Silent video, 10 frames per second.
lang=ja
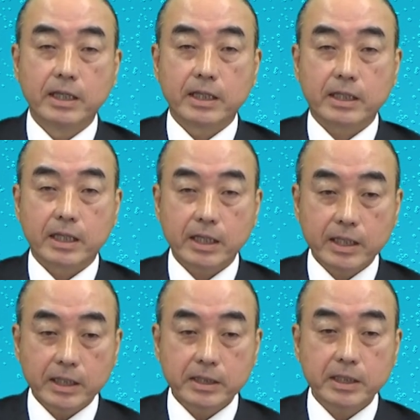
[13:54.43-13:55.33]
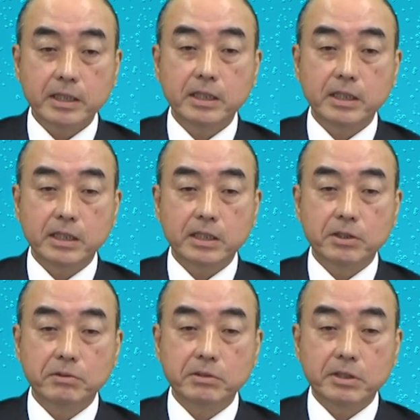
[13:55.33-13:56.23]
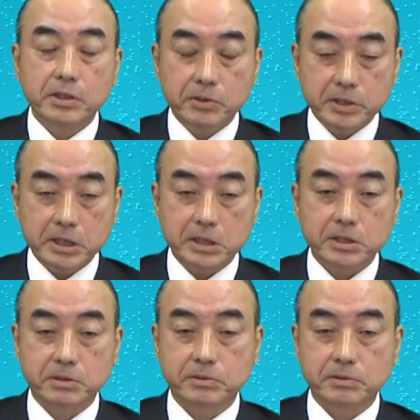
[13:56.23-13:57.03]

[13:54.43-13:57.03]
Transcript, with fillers: 結果的によより